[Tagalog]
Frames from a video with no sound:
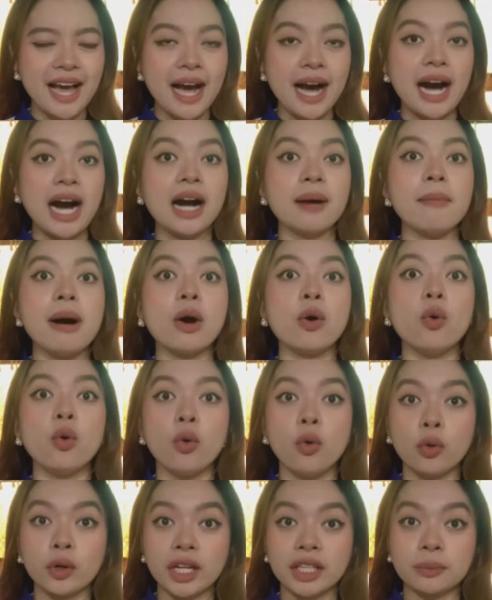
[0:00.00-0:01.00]
Ang
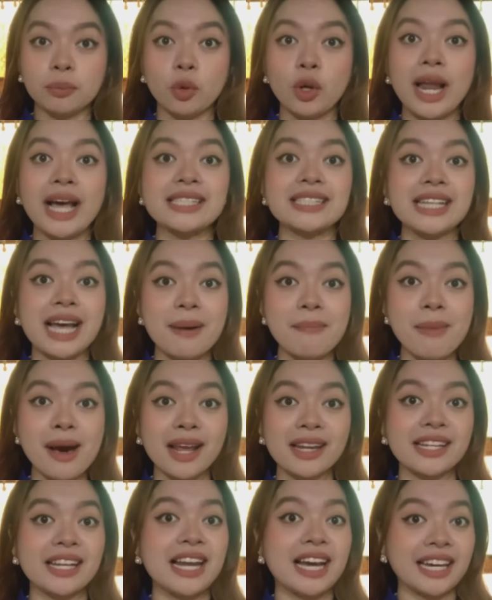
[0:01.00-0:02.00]
manguukit mula Samar
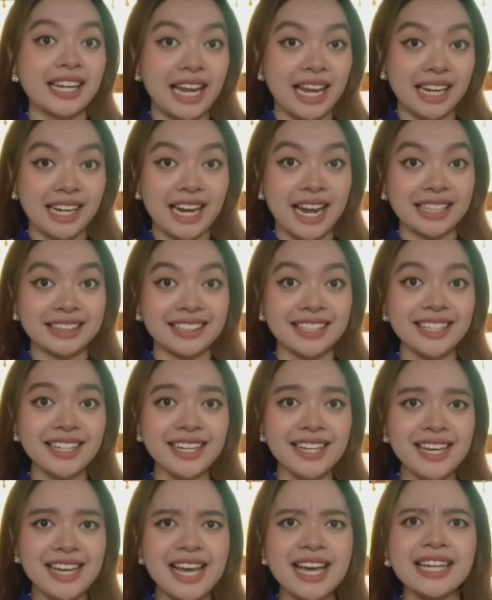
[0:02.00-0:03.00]
na nakilala natin
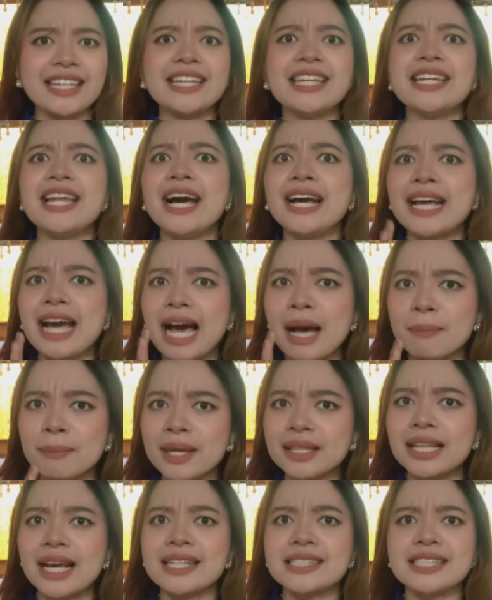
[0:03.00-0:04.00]
Ginagamit
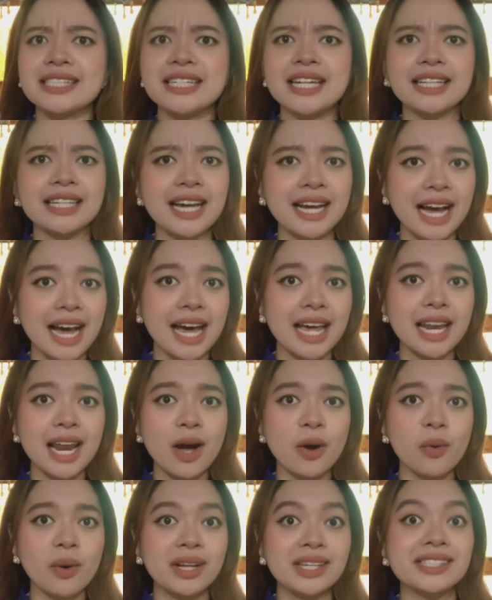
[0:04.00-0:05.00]
ang sinag ng
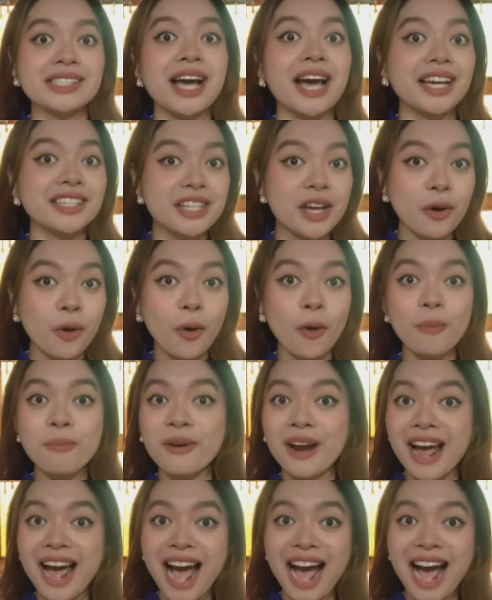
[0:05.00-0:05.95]
araw sa kanyang obra.